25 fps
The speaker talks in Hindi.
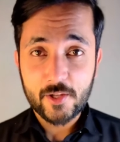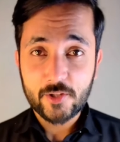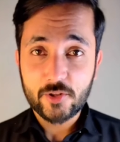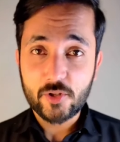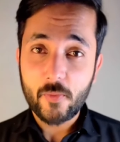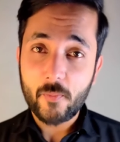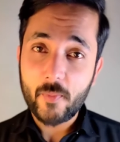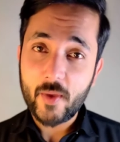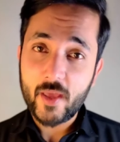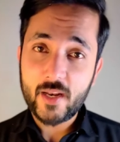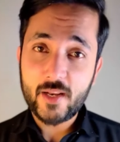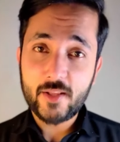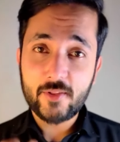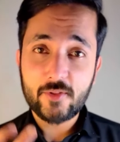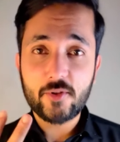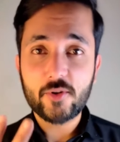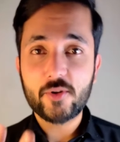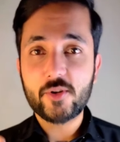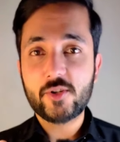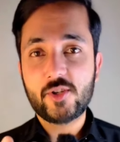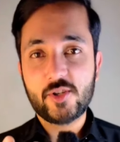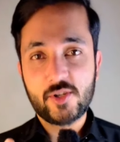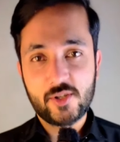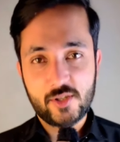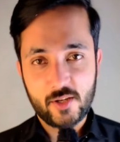तो मेरी दो
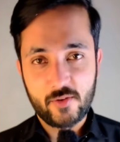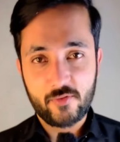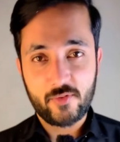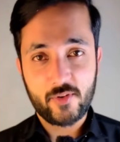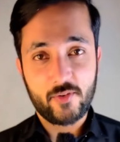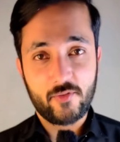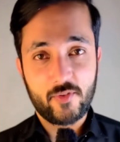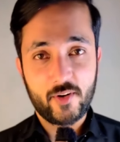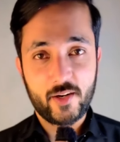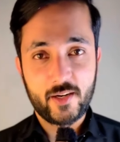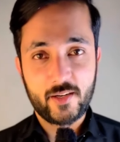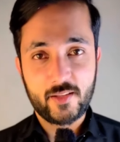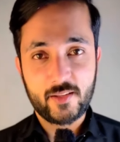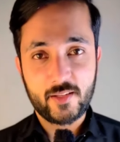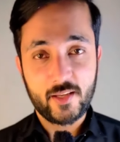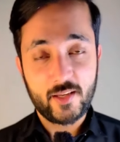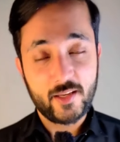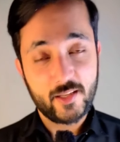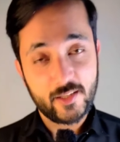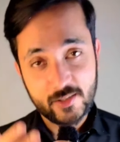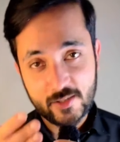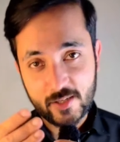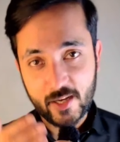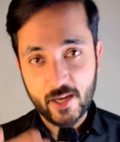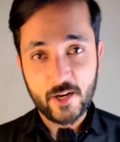चीज़ें फेवरेट थी
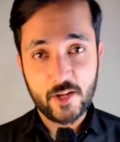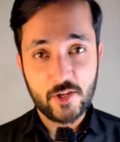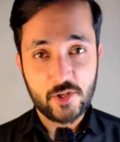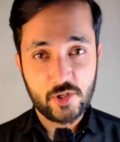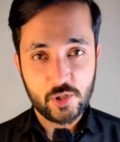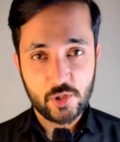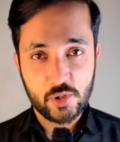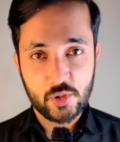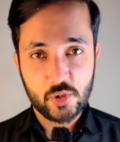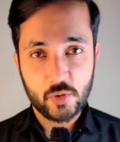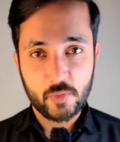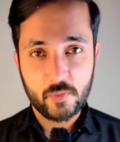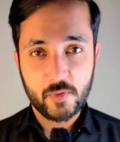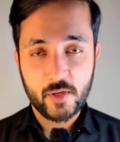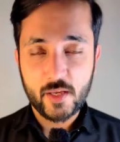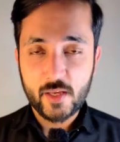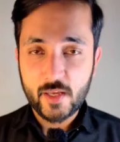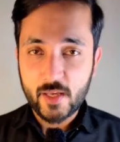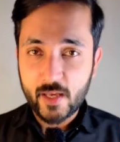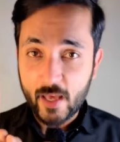इन सारी चीज़ों में